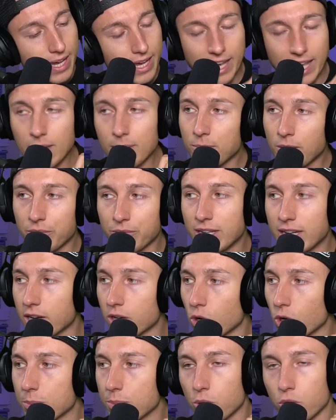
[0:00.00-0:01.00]
Immer wieder
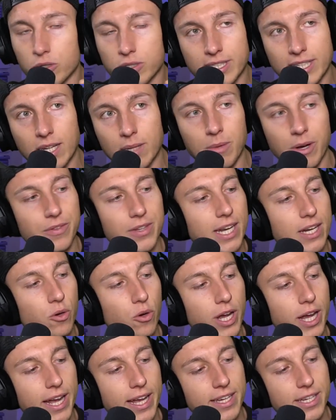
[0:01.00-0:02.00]
neu produziert, immer wieder
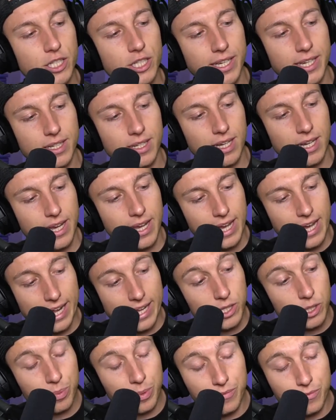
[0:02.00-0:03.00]
neu eingeschickt.
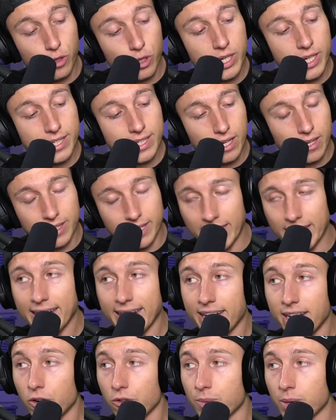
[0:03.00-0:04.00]
Also ich bin wirklich
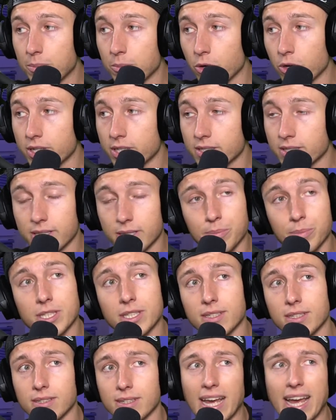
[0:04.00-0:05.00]
generell auf mein Merch. Ich bin,
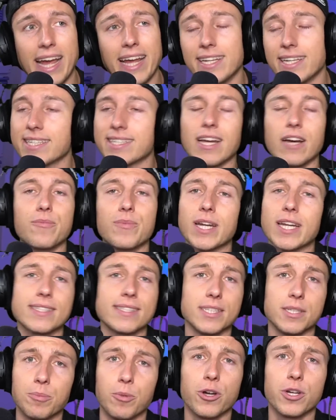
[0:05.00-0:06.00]
eigentlich darf man das
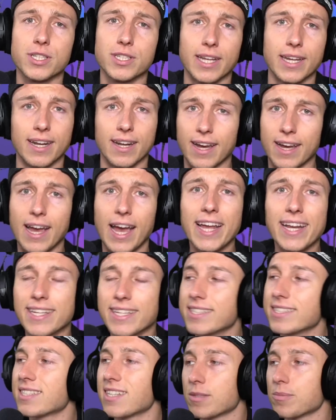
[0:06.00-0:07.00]
nicht Merch nennen. Eigentlich
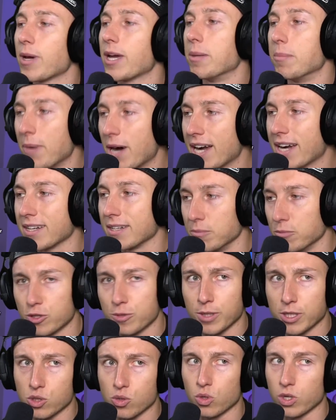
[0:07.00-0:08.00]
ist das meine Marke, muss
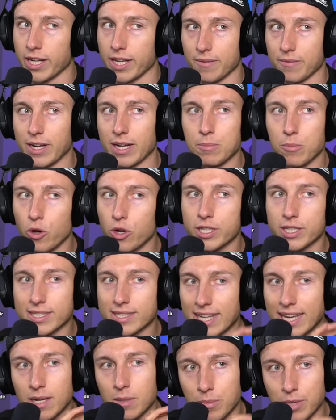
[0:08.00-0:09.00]
man so nennen, weil Merch ist
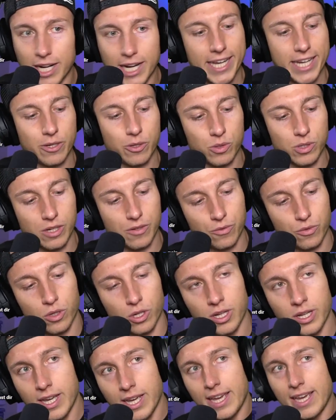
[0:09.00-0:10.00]
eine Beleidigung
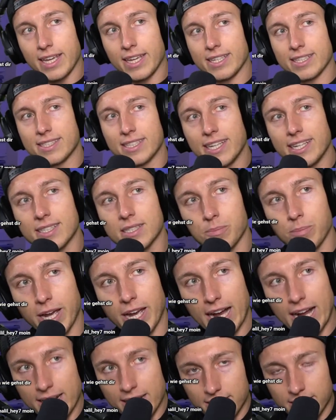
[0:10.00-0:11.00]
dafür. Ihr seht es
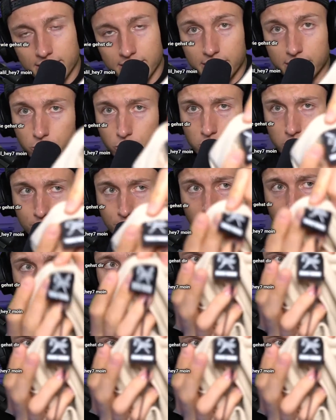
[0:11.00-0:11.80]
bei allen T-Shirts, bei allen